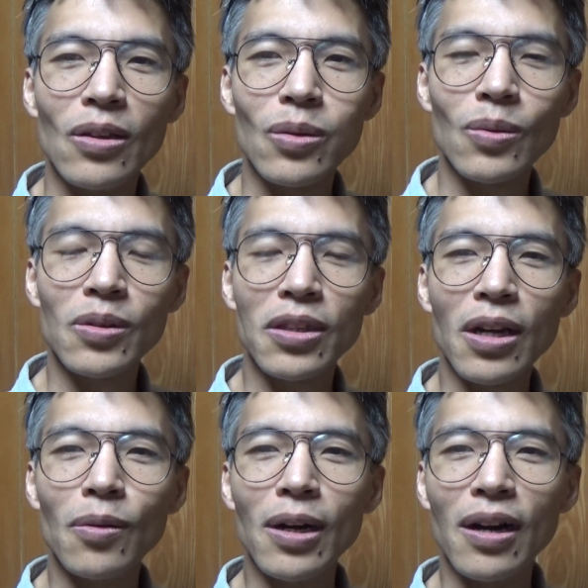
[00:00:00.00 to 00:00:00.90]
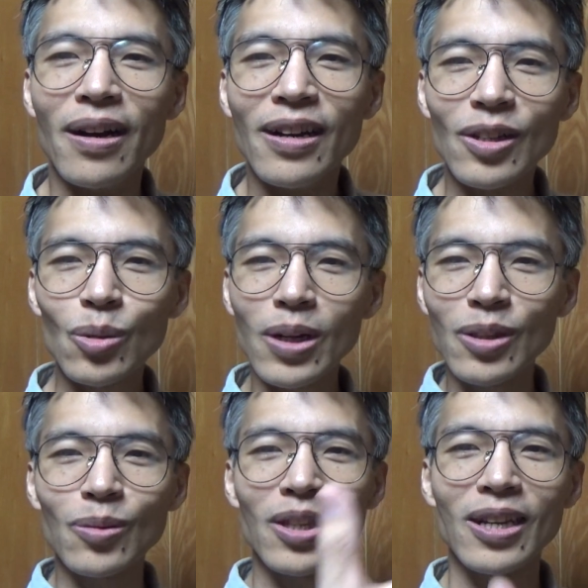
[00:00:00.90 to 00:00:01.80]
その死体は空
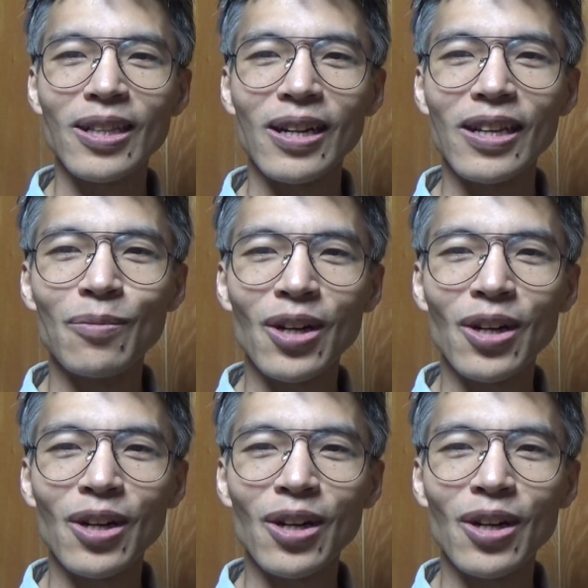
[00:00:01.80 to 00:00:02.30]
飛んできたり、